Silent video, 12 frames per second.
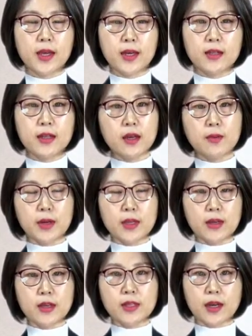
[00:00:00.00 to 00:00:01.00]
근데
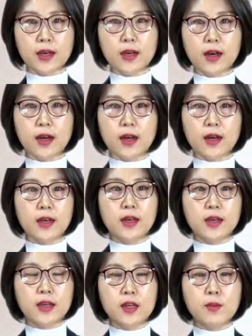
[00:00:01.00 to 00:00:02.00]
만약에 자기가
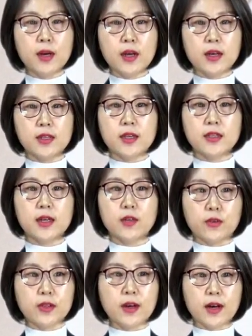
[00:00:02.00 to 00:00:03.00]
일반
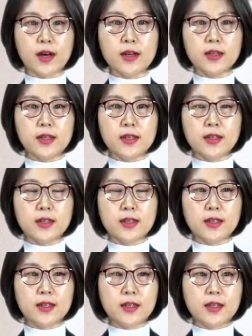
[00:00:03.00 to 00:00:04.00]
가세자였다가
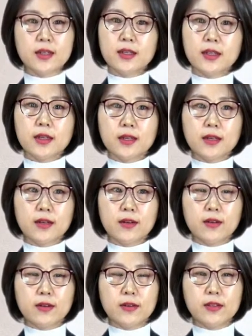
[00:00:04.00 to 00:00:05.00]

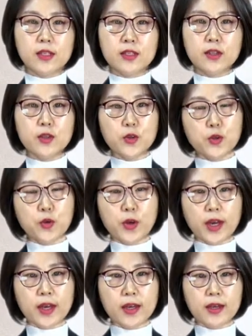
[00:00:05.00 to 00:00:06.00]
어, 직전
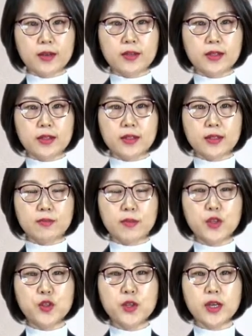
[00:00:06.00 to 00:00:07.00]
연도에
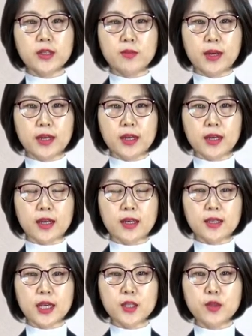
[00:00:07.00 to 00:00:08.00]
매출액 금액이
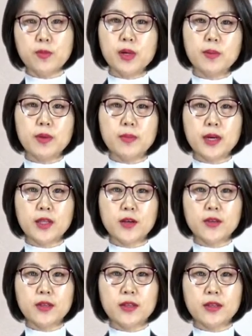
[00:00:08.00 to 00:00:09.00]
4,800만
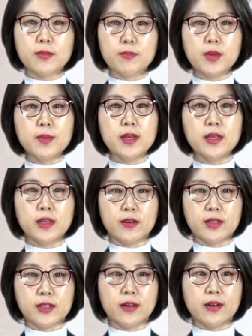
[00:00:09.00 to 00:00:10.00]
원 미만이
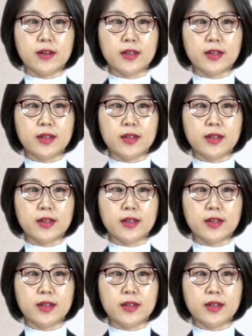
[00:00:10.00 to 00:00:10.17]
되었어요.